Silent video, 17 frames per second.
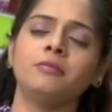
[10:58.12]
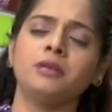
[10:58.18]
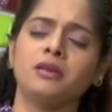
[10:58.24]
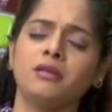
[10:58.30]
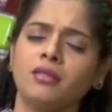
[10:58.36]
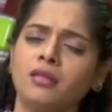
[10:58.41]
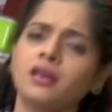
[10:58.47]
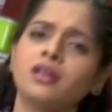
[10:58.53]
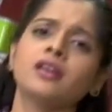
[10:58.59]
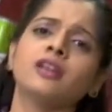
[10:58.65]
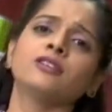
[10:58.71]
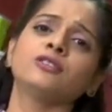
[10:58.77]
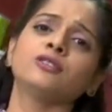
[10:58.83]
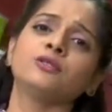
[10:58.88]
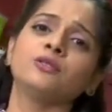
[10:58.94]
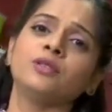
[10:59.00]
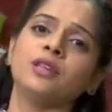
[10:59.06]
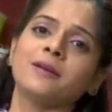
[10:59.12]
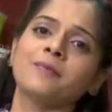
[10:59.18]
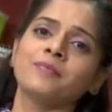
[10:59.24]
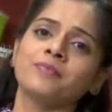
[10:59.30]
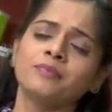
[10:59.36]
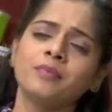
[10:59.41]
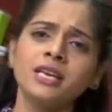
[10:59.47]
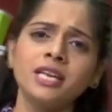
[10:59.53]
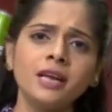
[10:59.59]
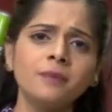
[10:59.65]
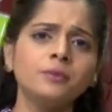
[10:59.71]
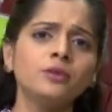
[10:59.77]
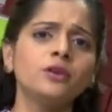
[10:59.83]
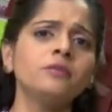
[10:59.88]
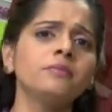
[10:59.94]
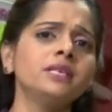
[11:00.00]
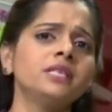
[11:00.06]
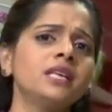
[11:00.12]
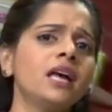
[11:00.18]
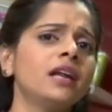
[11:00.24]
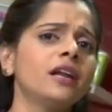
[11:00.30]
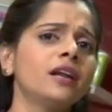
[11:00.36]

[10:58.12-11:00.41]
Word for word: మీ అందరికీ నచ్చుతుంది మరి ఎపిసోడ్ మిస్ అయ్యాను